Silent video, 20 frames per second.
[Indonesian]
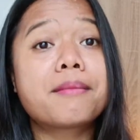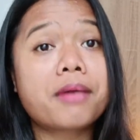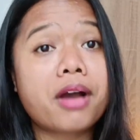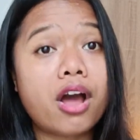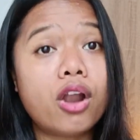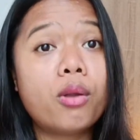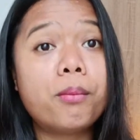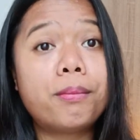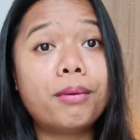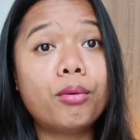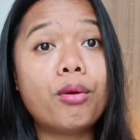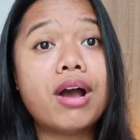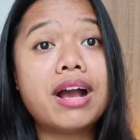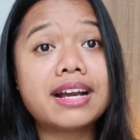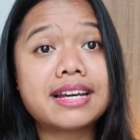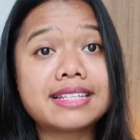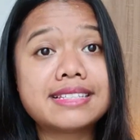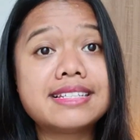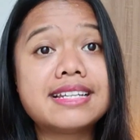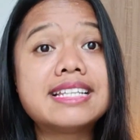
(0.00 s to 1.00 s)
kalau peluang
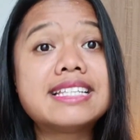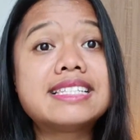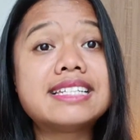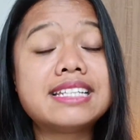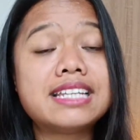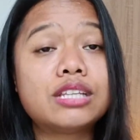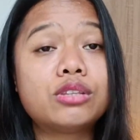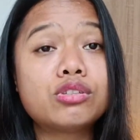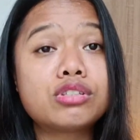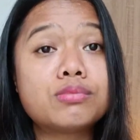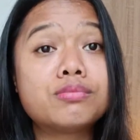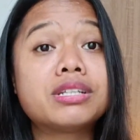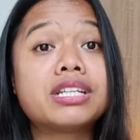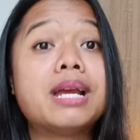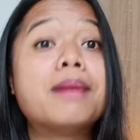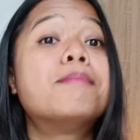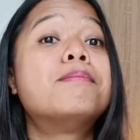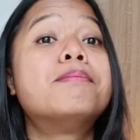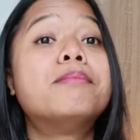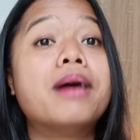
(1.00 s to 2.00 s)
kerja di sini itu
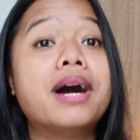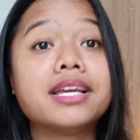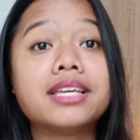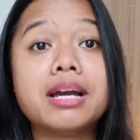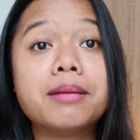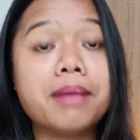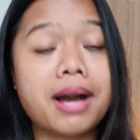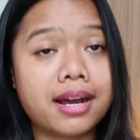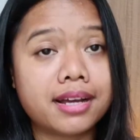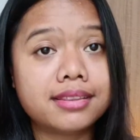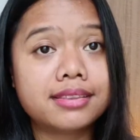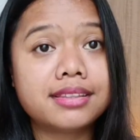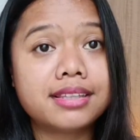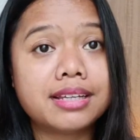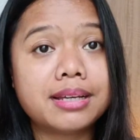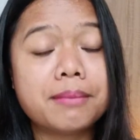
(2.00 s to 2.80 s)
sebenarnya banyak banget